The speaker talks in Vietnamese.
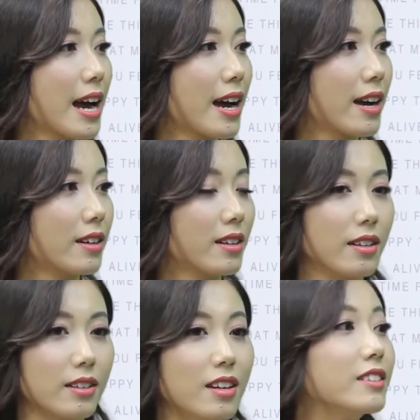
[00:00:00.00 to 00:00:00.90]
là à,
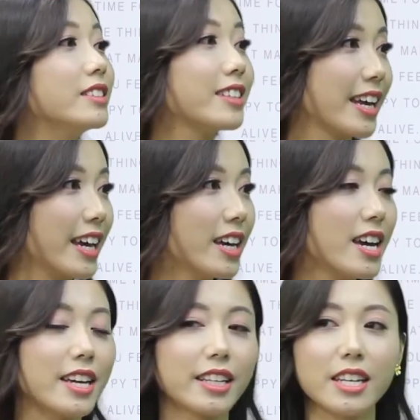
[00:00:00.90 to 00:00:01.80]
lớn như thế
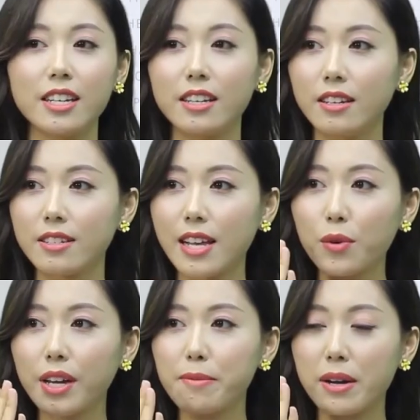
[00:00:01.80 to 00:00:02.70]
thì
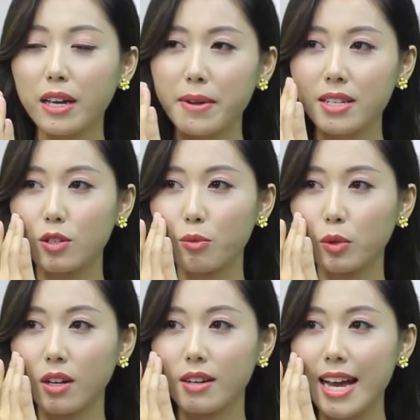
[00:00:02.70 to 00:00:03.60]
sau khi mà Kim Anh sử
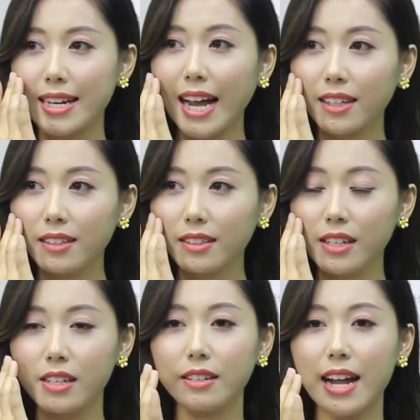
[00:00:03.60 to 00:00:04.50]
dụng một thời gian ngắn
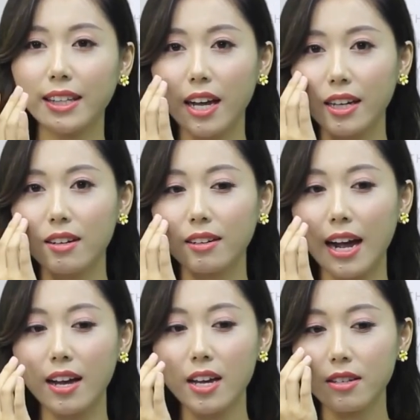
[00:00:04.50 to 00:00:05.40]
thì đã thấy được
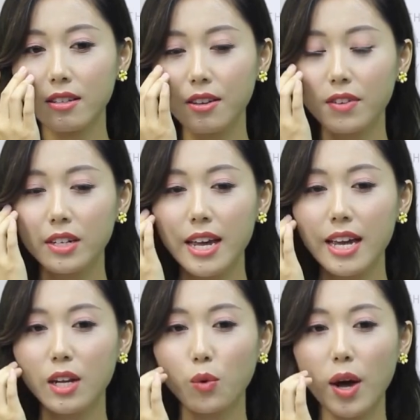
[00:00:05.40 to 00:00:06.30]
là những cái vấn
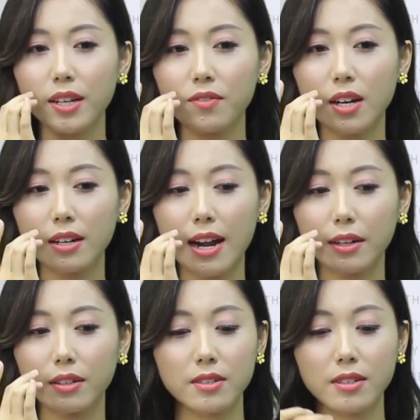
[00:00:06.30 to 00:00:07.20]
đề liên quan đến việc
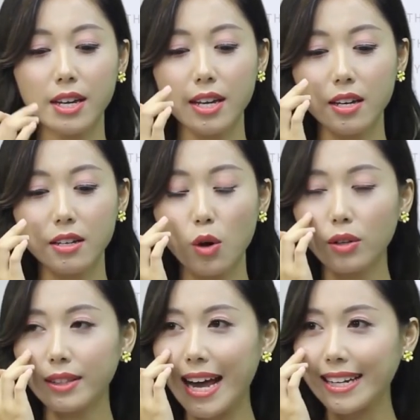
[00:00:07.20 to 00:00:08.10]
là những cái
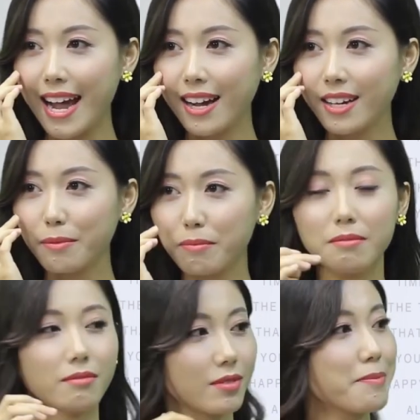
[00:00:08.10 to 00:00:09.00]
nốt tàn nhang ấy,
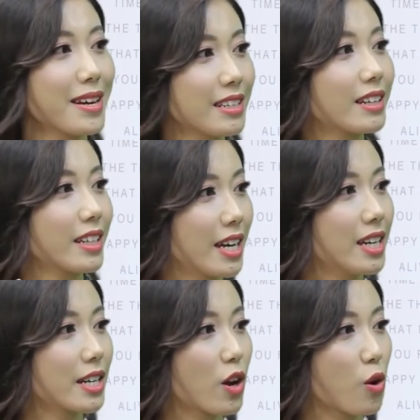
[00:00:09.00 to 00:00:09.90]
Kim Anh nhận
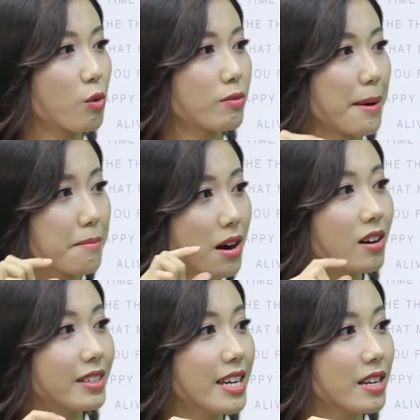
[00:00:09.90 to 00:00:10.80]
thấy là nó cũng đã
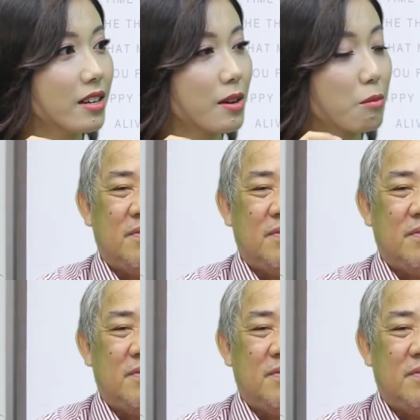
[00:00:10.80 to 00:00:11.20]
mờ đi